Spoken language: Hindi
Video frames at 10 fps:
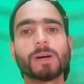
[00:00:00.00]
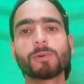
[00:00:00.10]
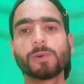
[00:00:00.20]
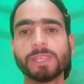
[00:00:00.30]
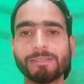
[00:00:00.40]
करता हूँ
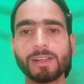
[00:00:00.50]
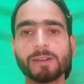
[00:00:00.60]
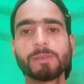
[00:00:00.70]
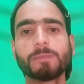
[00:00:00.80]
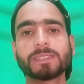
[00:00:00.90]
आपको ये
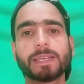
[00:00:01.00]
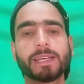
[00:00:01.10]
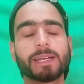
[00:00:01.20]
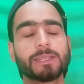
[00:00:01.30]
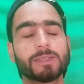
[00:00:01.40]
ब्लॉग भी पसंद
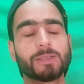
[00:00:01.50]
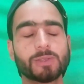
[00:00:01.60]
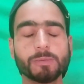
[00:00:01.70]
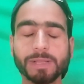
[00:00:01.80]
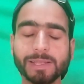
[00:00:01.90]
आएगा
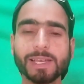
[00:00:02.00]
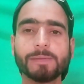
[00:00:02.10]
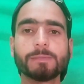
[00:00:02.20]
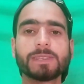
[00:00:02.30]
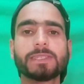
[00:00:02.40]
तो मिलते
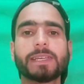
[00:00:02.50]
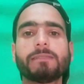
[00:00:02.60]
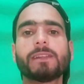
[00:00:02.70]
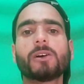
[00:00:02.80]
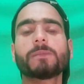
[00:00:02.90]
हैं अब हम किसी
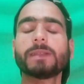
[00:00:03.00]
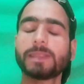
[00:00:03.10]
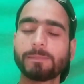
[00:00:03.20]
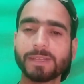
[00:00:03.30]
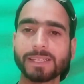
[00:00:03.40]
नए ब्लॉग
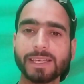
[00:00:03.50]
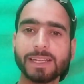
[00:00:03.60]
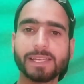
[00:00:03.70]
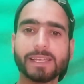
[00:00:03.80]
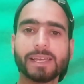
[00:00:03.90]
में तब तक
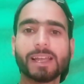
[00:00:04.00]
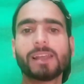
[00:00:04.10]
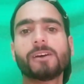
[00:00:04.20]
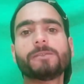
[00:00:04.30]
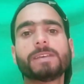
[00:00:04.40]
के लिए
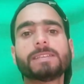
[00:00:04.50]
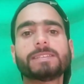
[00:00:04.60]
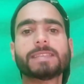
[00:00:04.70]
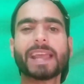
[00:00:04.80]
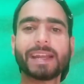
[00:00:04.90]
अल्लाह
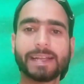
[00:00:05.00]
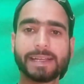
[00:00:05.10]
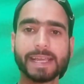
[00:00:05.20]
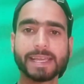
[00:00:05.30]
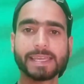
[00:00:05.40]

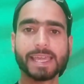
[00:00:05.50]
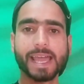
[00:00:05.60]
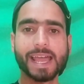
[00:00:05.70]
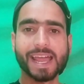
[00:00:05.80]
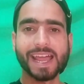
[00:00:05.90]
टेक
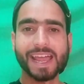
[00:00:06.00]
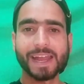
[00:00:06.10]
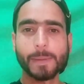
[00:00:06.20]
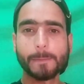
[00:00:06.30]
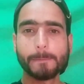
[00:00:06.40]

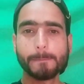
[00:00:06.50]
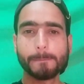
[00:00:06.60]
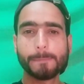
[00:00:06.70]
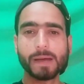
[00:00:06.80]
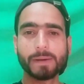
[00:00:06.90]
केयर
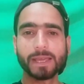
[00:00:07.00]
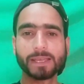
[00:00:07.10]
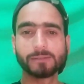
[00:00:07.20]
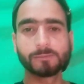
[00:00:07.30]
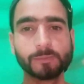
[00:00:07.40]

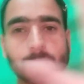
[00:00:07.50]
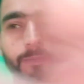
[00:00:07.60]
बाय